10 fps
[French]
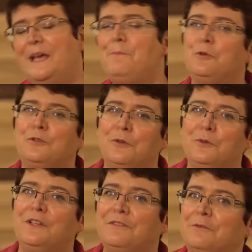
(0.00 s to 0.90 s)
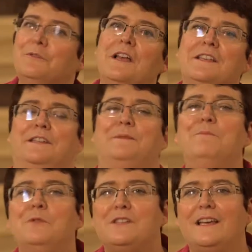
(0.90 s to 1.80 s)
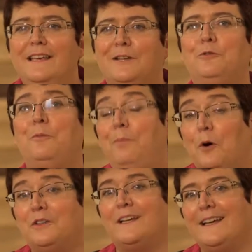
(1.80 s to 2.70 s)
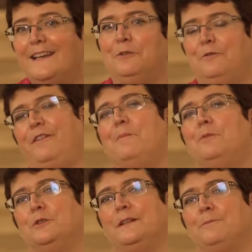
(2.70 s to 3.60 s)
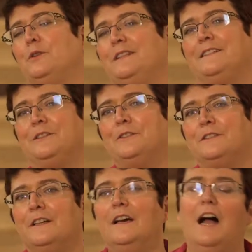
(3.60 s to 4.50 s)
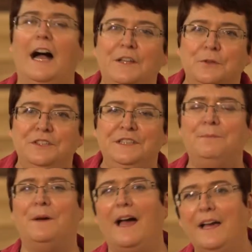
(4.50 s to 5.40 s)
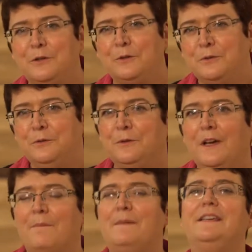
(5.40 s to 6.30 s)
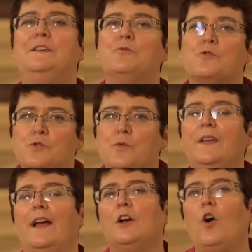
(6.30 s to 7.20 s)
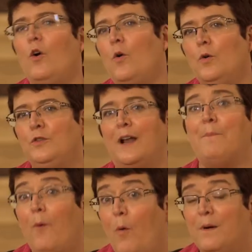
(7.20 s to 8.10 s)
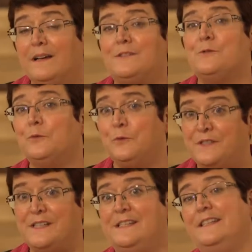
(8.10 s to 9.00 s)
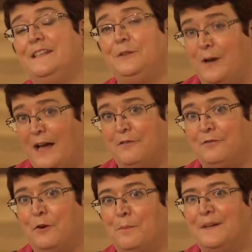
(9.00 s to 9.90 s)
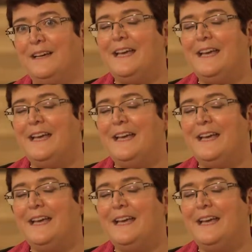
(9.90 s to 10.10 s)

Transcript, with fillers: Et pourtant nous avons cette mosaïque de portraits de femmes protestantes, anonymes, inconnues, mais qui ont joué un grand rôle dans la propagation de ces idées de la réforme.